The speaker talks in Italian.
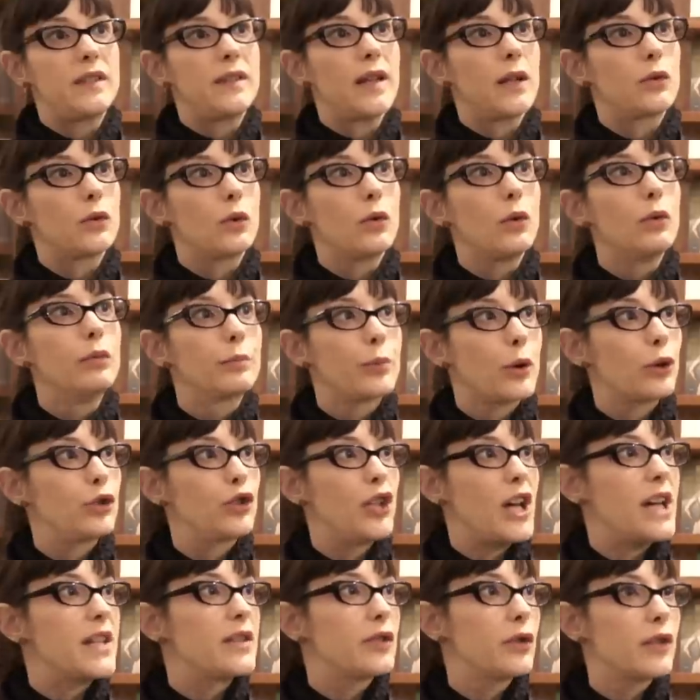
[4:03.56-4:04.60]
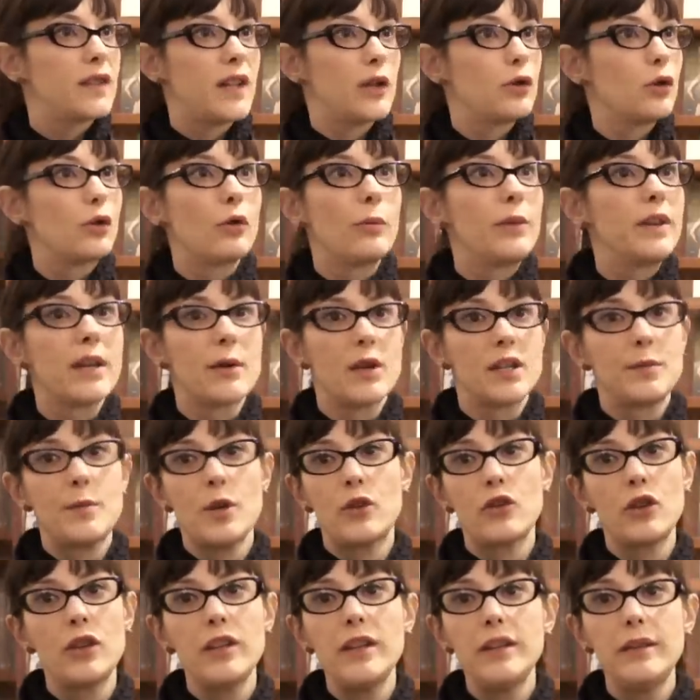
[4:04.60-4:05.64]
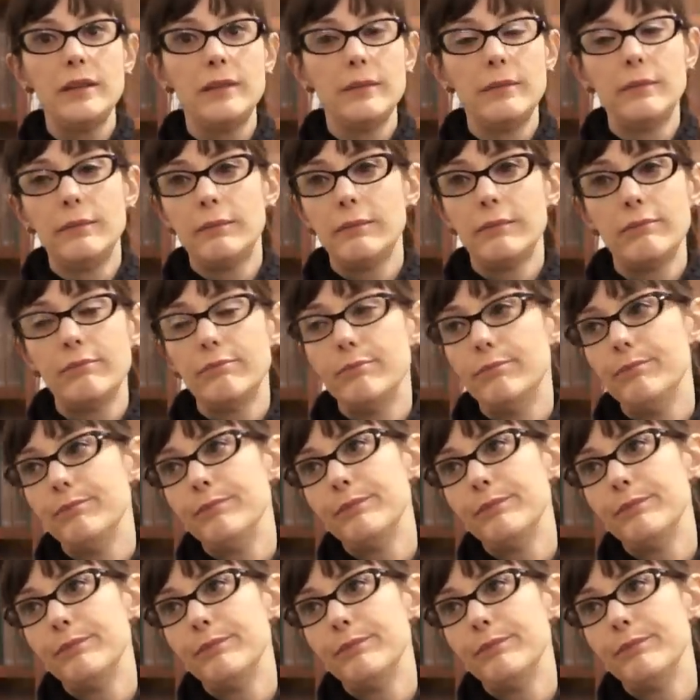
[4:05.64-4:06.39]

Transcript: è stato un processo, è stato come dire una specie di, mh, mm,